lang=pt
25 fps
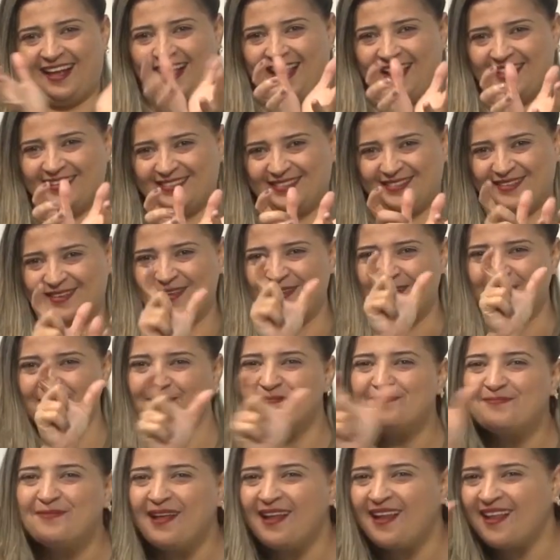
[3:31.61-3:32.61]
São dez
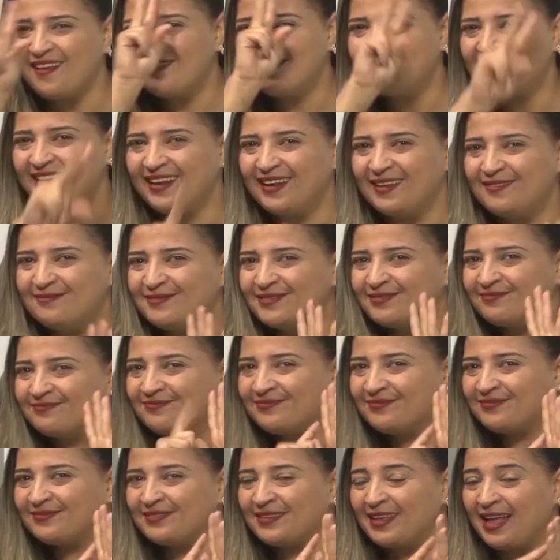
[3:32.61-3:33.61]
grupos de palavras,
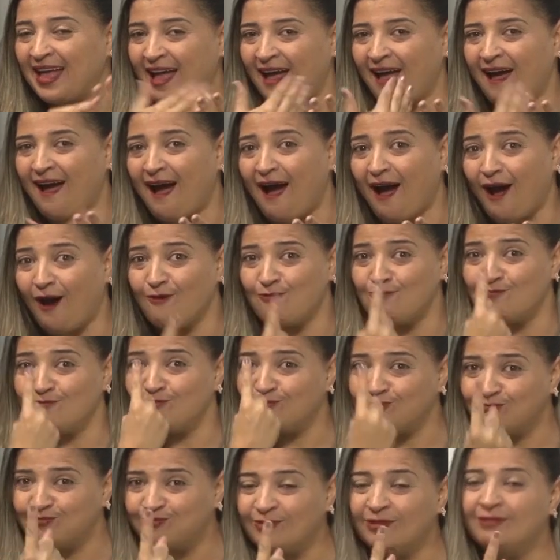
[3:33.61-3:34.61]
vocês se lembram que nós
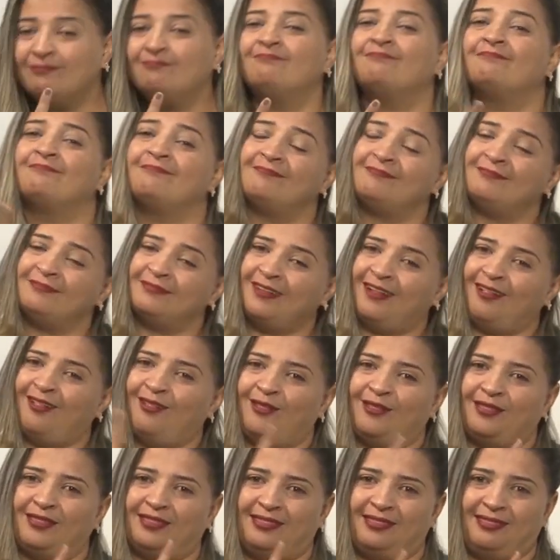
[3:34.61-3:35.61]
estudamos na aula
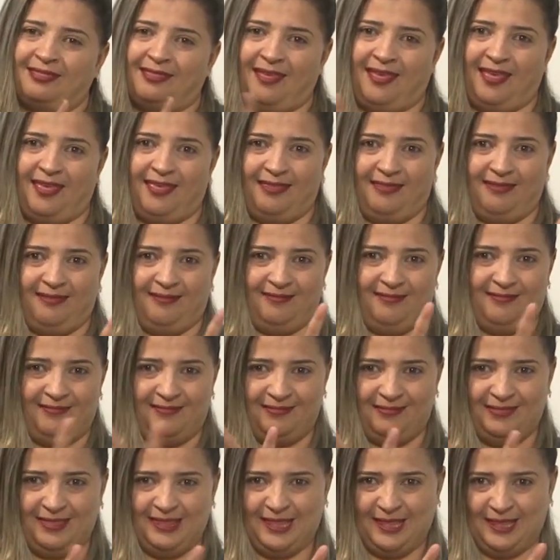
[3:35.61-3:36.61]
1, então.
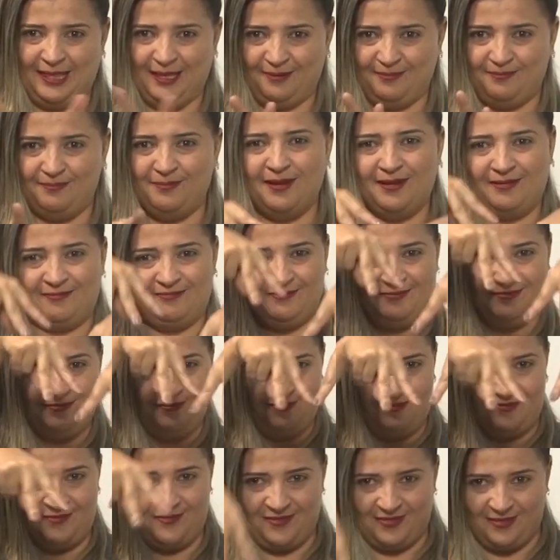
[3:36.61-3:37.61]
Também
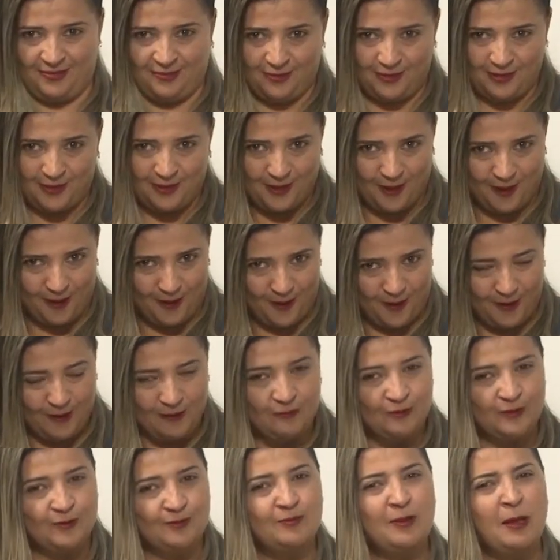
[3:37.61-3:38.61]
nessa árvore teria que
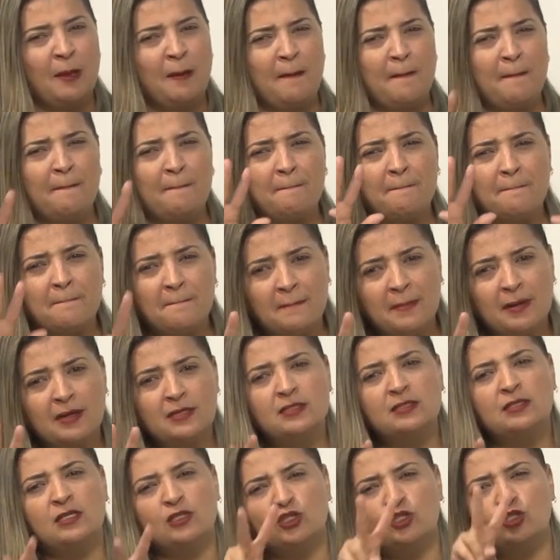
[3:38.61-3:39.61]
ser mais
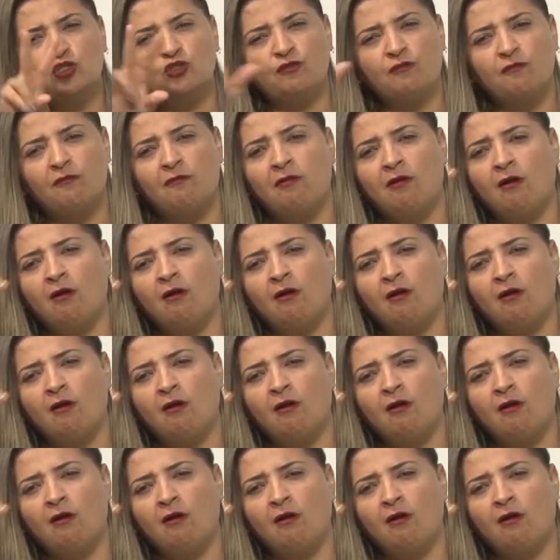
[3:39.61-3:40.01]
detalhado.